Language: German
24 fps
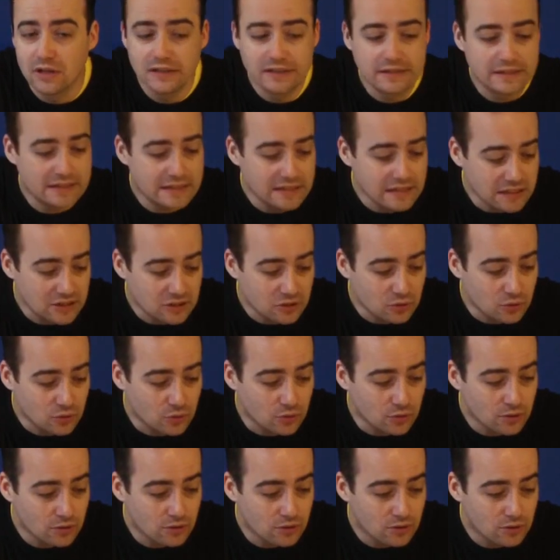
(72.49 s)

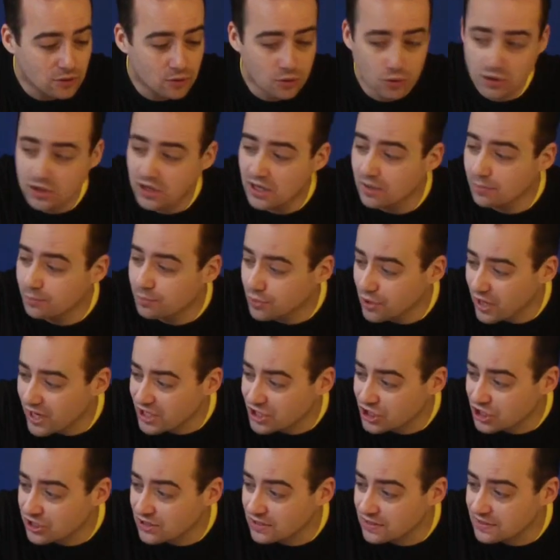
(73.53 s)
Nitro oder
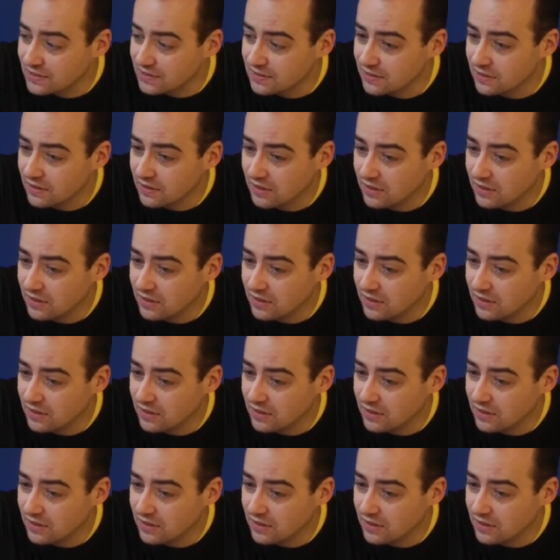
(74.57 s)
Brushless.